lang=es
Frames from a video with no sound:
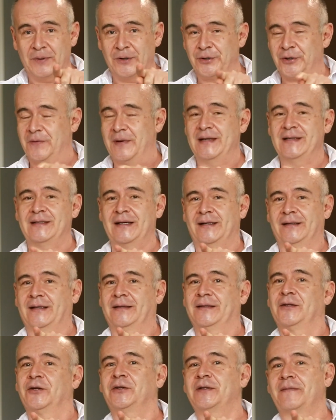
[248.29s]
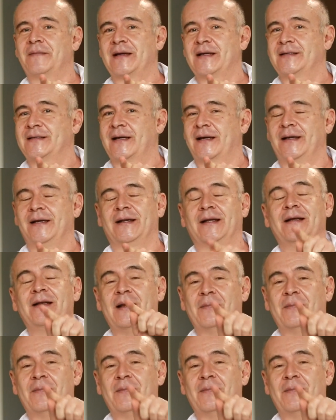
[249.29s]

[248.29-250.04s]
pero no vayas a irte, no te vayas a ir, ¿eh?